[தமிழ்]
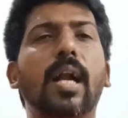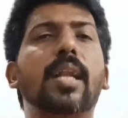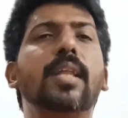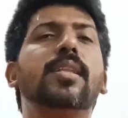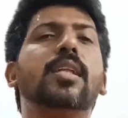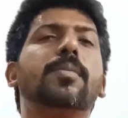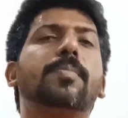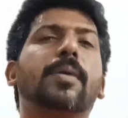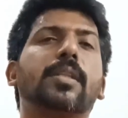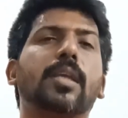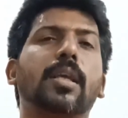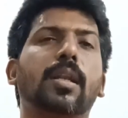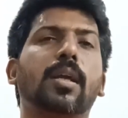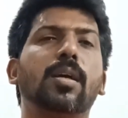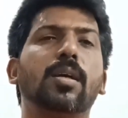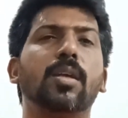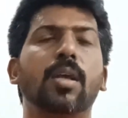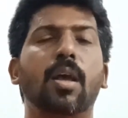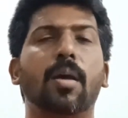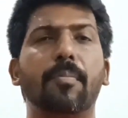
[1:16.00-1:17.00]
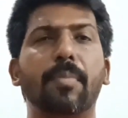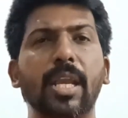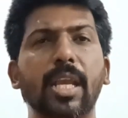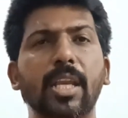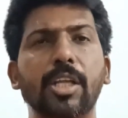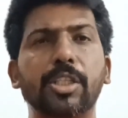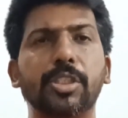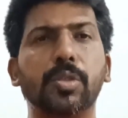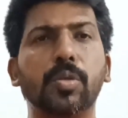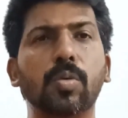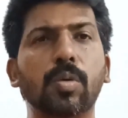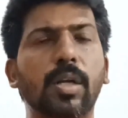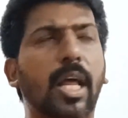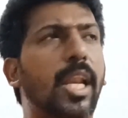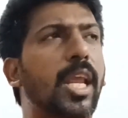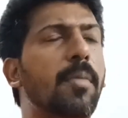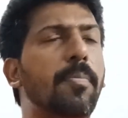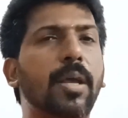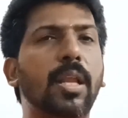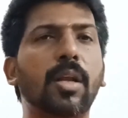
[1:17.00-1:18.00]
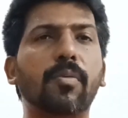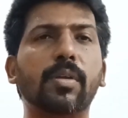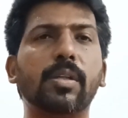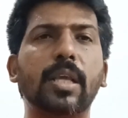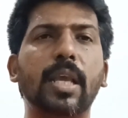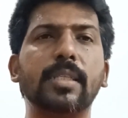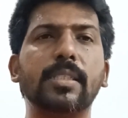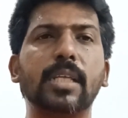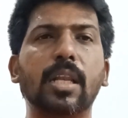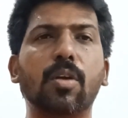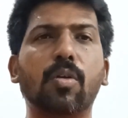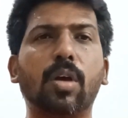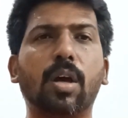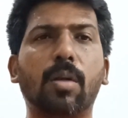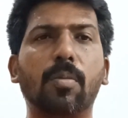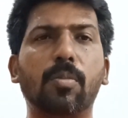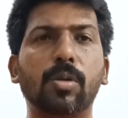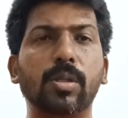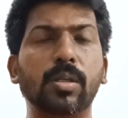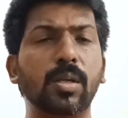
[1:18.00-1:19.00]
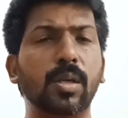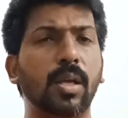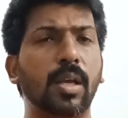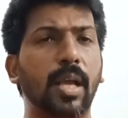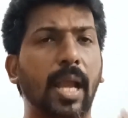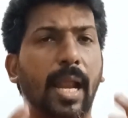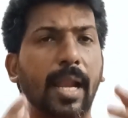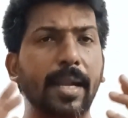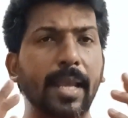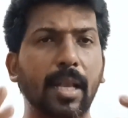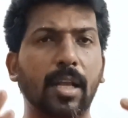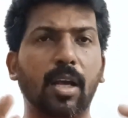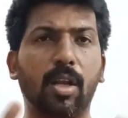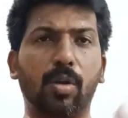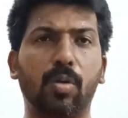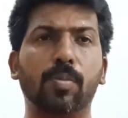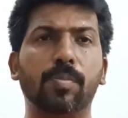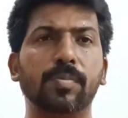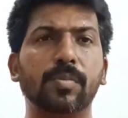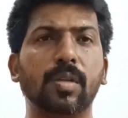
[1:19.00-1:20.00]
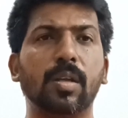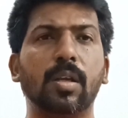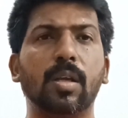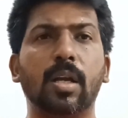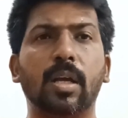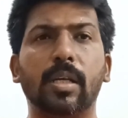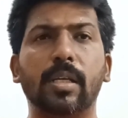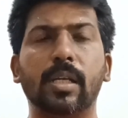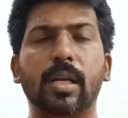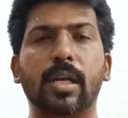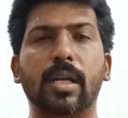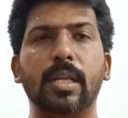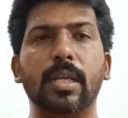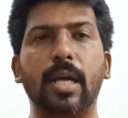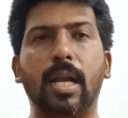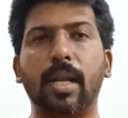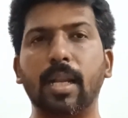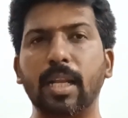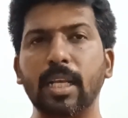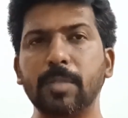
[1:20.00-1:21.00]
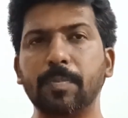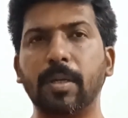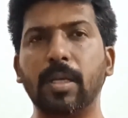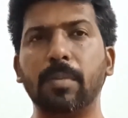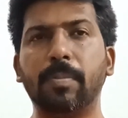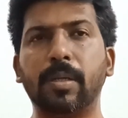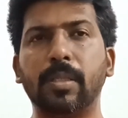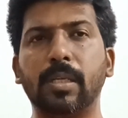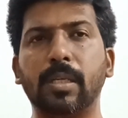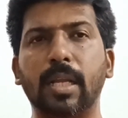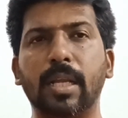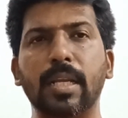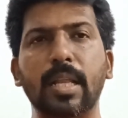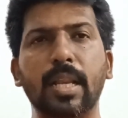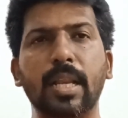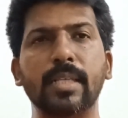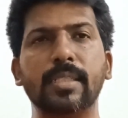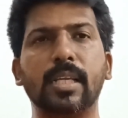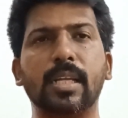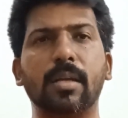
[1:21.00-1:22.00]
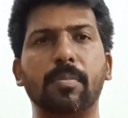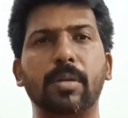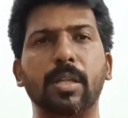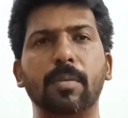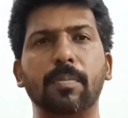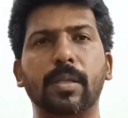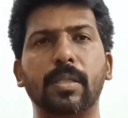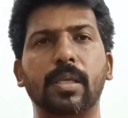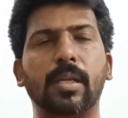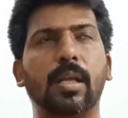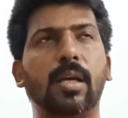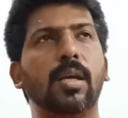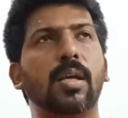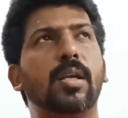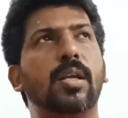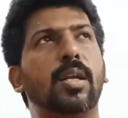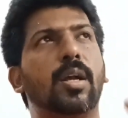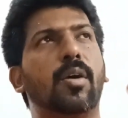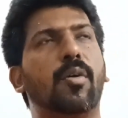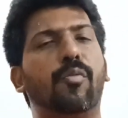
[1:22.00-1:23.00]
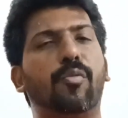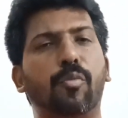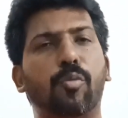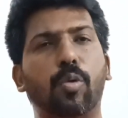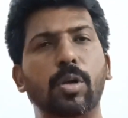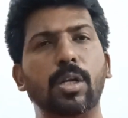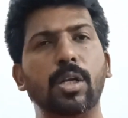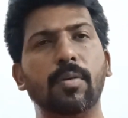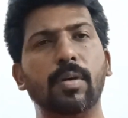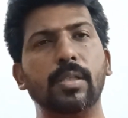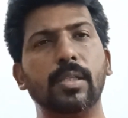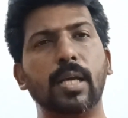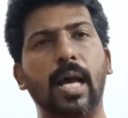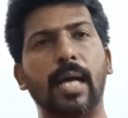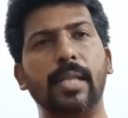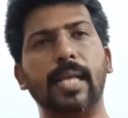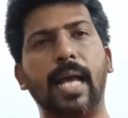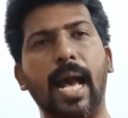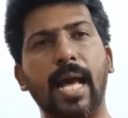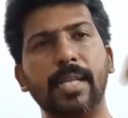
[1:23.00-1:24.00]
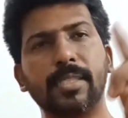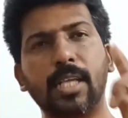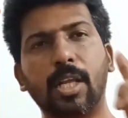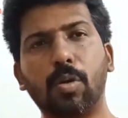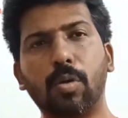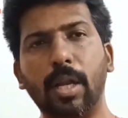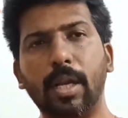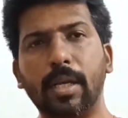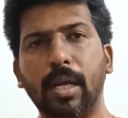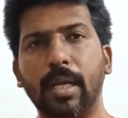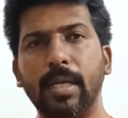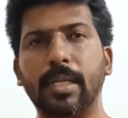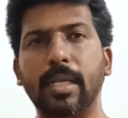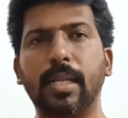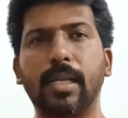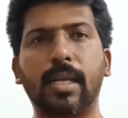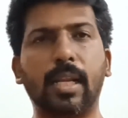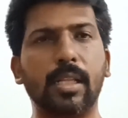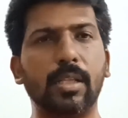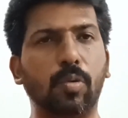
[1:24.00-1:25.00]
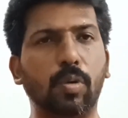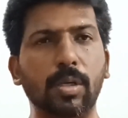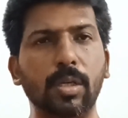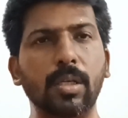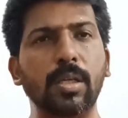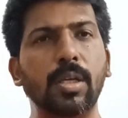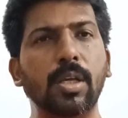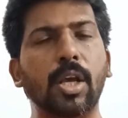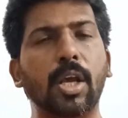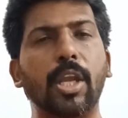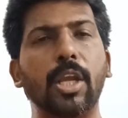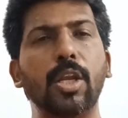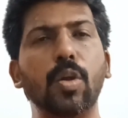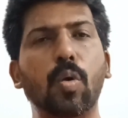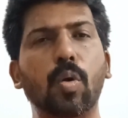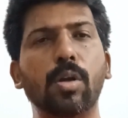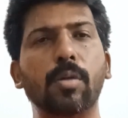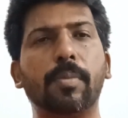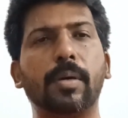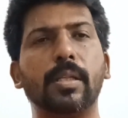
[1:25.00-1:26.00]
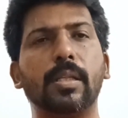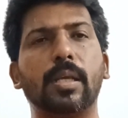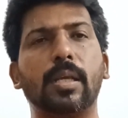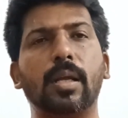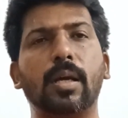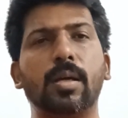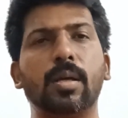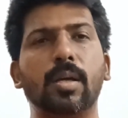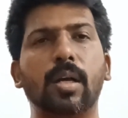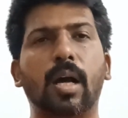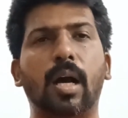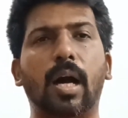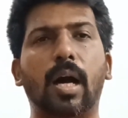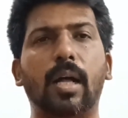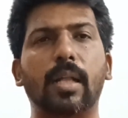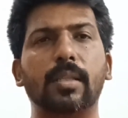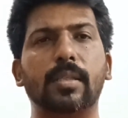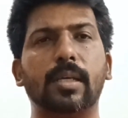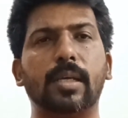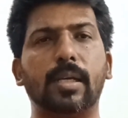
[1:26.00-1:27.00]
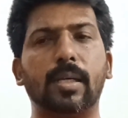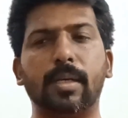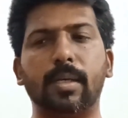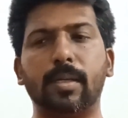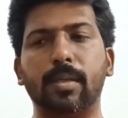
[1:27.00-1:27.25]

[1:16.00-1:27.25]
அடுத்தது பார்த்தீங்கன்னா மெயின் இஷ்யூ நிறைய பேருக்கு வந்து ஏசியில் உட்காரும்போது ஹெட்டேக்காக இருக்கும் நான் நீங்கள் அனலைஸ் பண்ணி பார்த்தீங்கன்னா என்ன ரீசன் அப்படின்னு பார்த்தீங்கன்னா ஒன்று வந்து அந்த ஏர் சர்க்குலேட் ஆகிட்டே இருக்கிறது ஒன்று இன்னொன்று பார்த்தீங்கன்னா அந்த